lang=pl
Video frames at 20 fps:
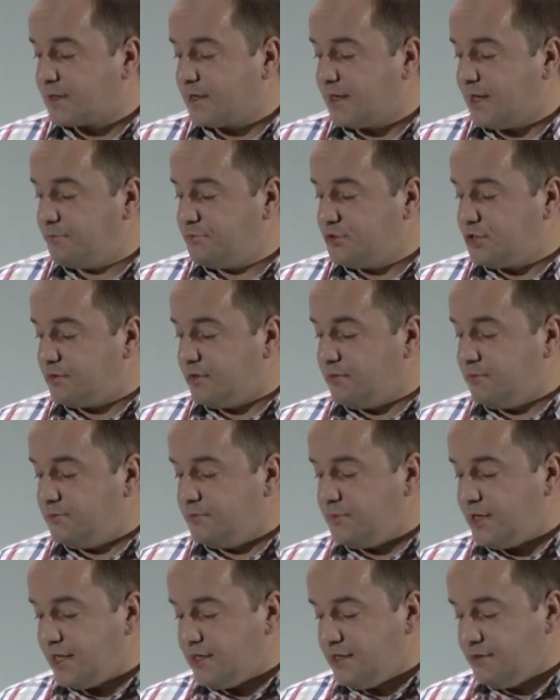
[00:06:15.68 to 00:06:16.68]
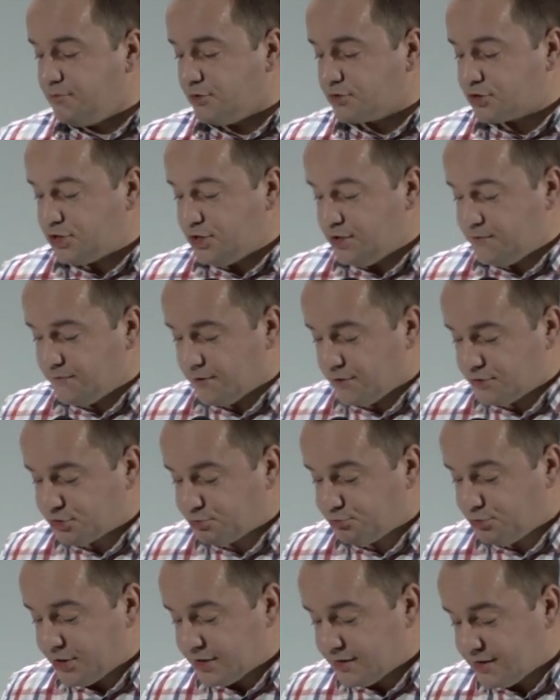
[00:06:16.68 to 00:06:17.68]
abyśmy mieli możliwość
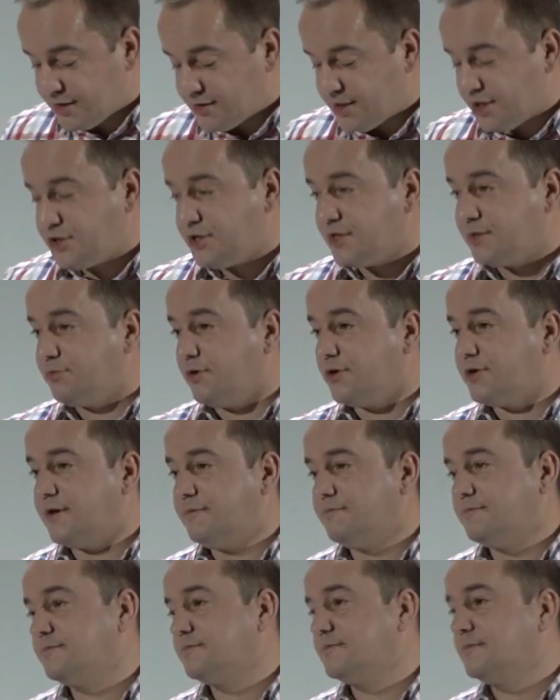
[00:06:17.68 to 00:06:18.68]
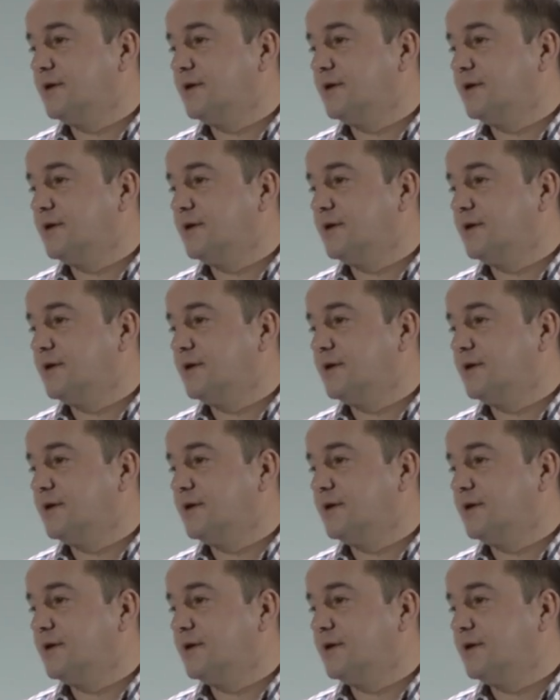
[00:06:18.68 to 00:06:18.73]
pojednania się z Bogiem,